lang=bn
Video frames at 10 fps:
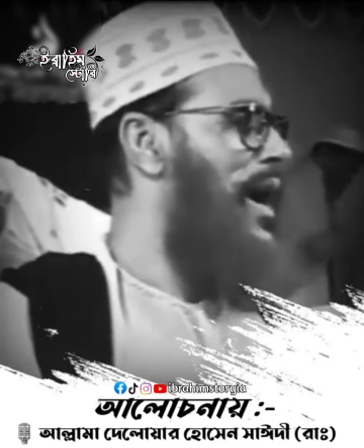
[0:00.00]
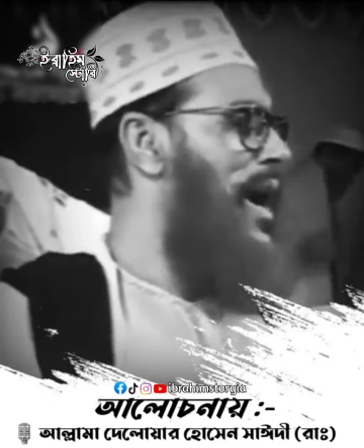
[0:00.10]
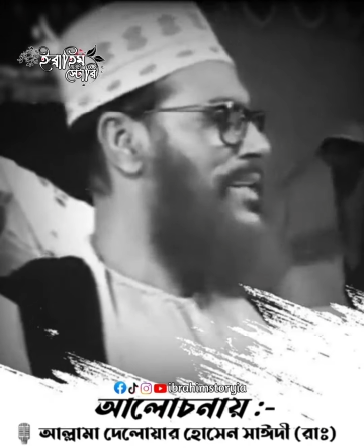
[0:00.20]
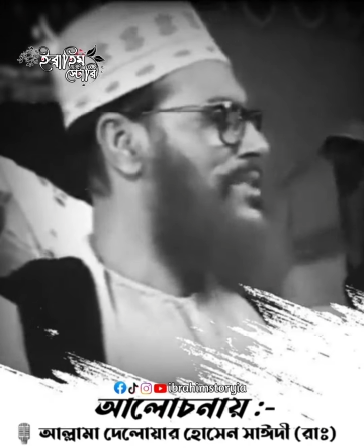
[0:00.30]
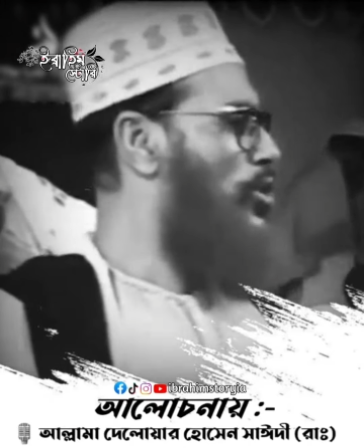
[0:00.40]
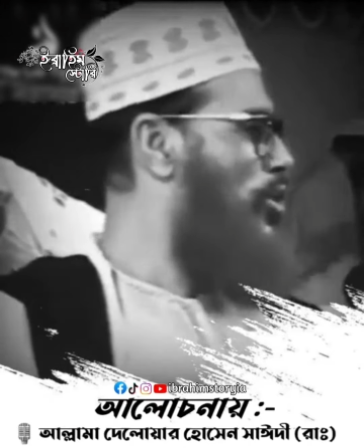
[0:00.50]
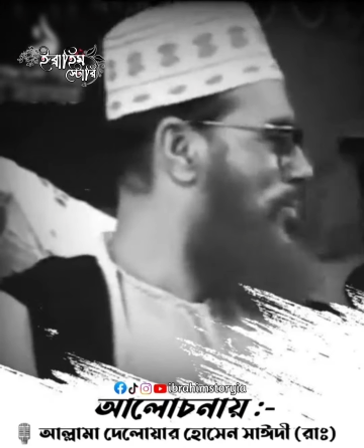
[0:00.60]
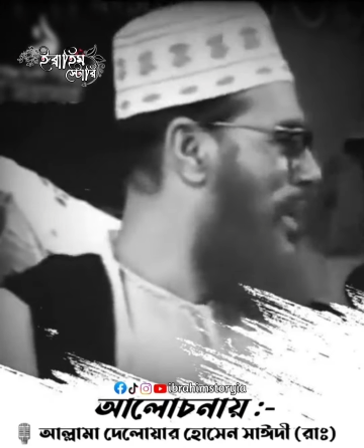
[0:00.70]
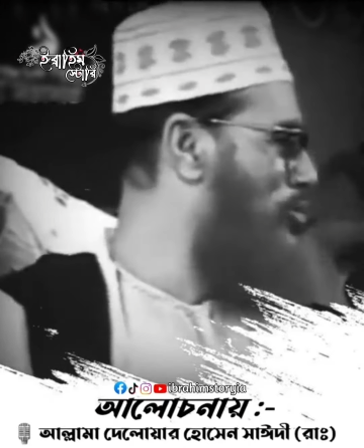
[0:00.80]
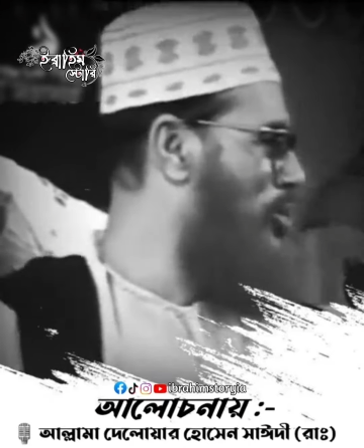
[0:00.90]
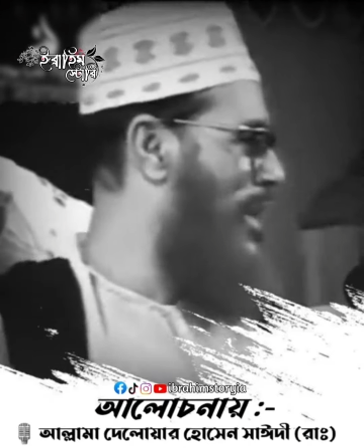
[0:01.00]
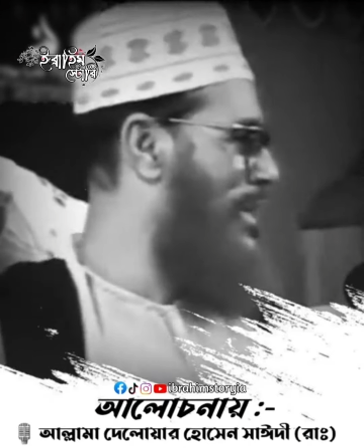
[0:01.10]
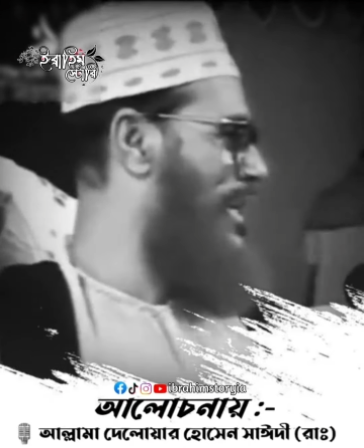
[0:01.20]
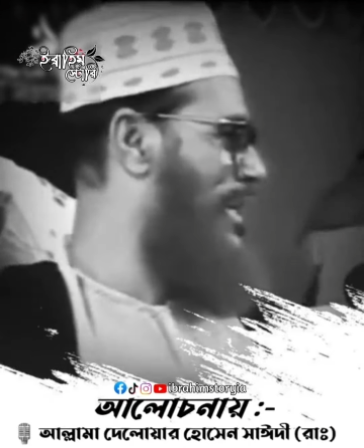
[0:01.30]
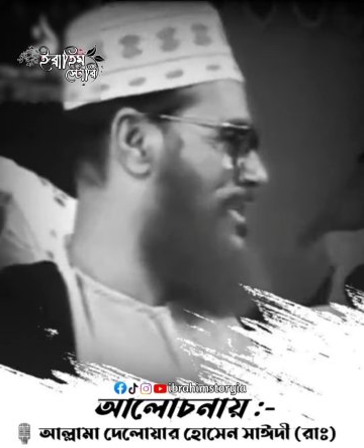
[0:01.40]
আর একটা হলো পার্সোনাল
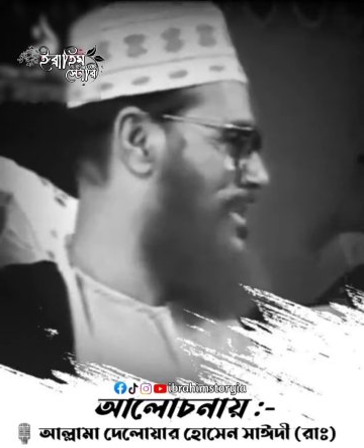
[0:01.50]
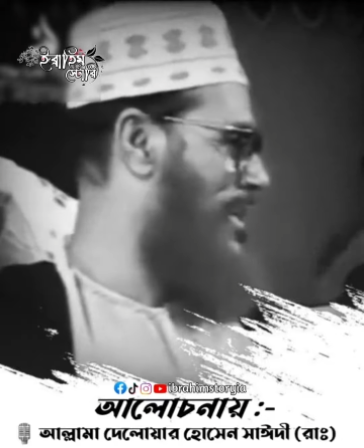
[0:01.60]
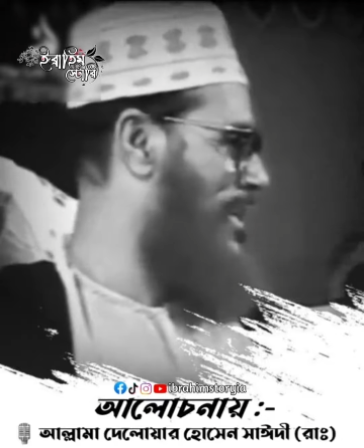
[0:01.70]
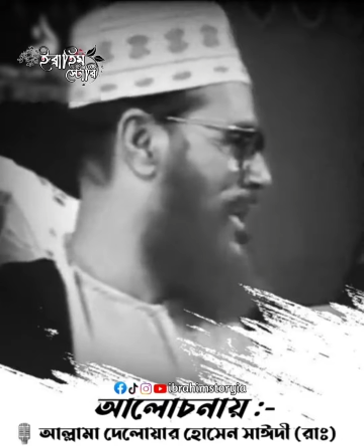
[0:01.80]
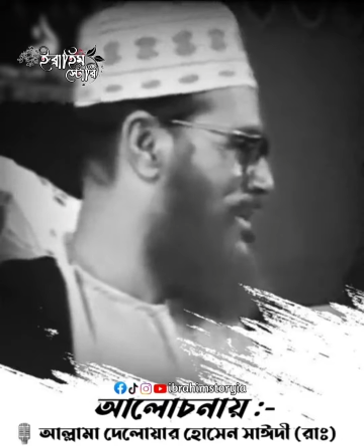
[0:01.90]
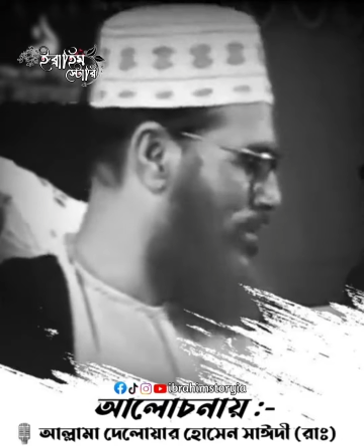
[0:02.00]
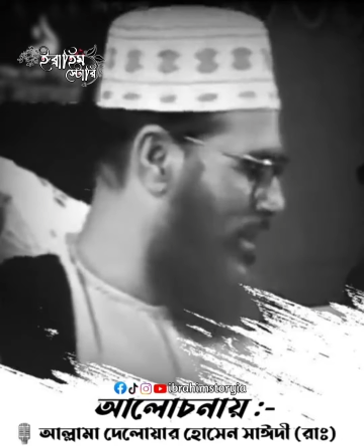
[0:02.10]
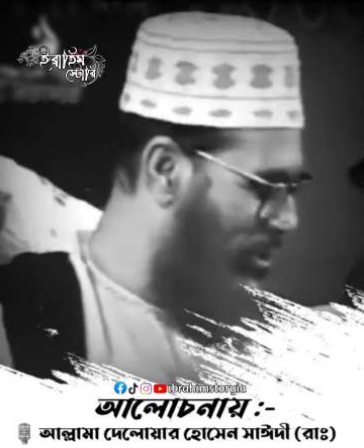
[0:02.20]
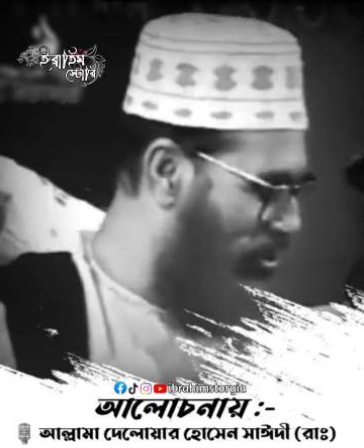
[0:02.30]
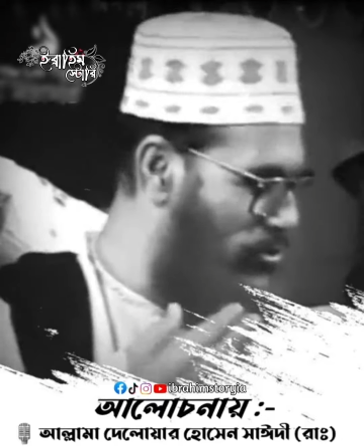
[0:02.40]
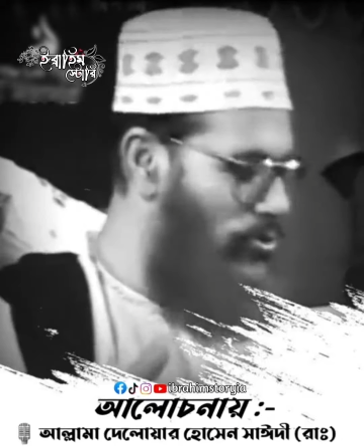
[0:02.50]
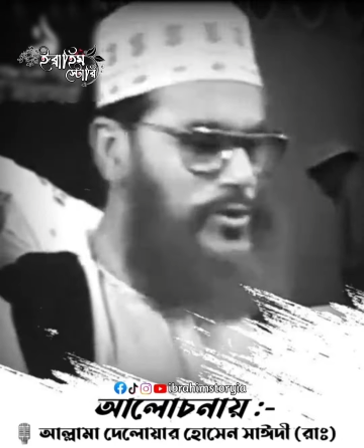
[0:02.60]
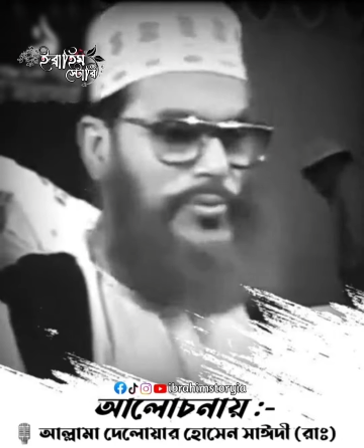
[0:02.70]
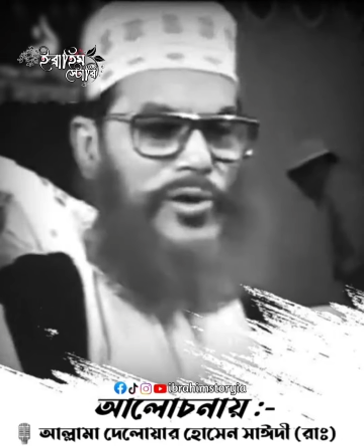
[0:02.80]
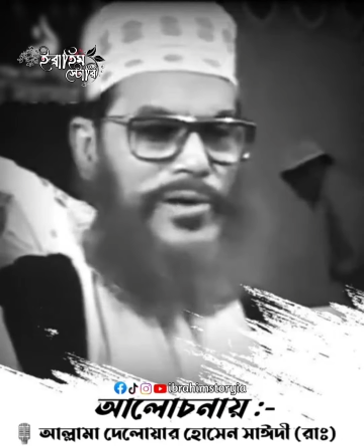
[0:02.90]
ক্যারেক্টার একটা ব্যক্তিগত
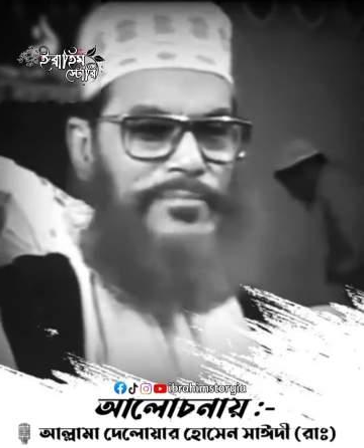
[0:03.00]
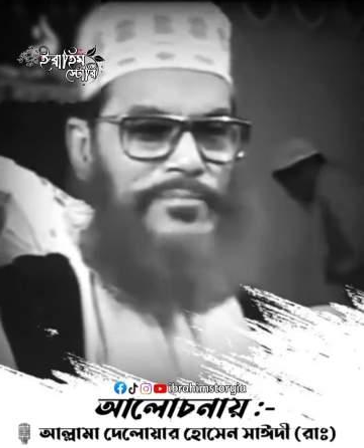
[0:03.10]
জীবন